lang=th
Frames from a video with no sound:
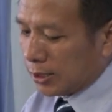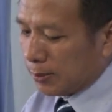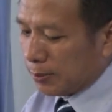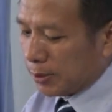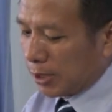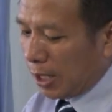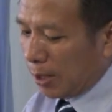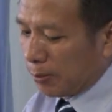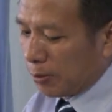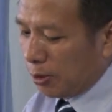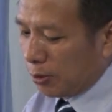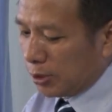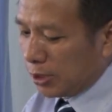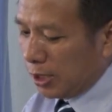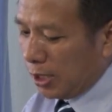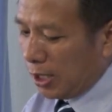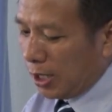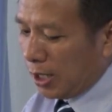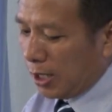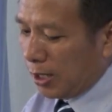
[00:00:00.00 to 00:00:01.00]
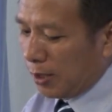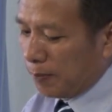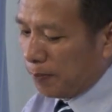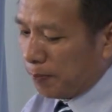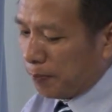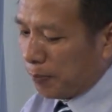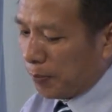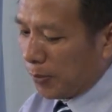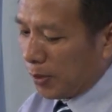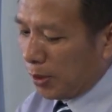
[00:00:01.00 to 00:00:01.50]
53 ข้อที่
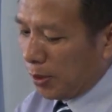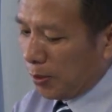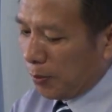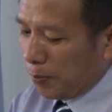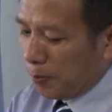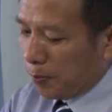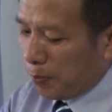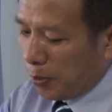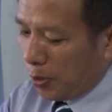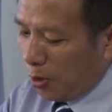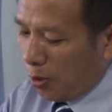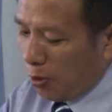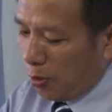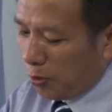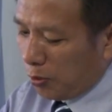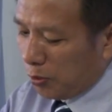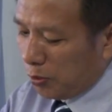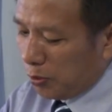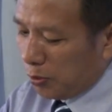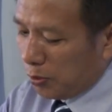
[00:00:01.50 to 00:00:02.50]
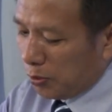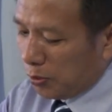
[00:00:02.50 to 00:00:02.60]
5 พระองค์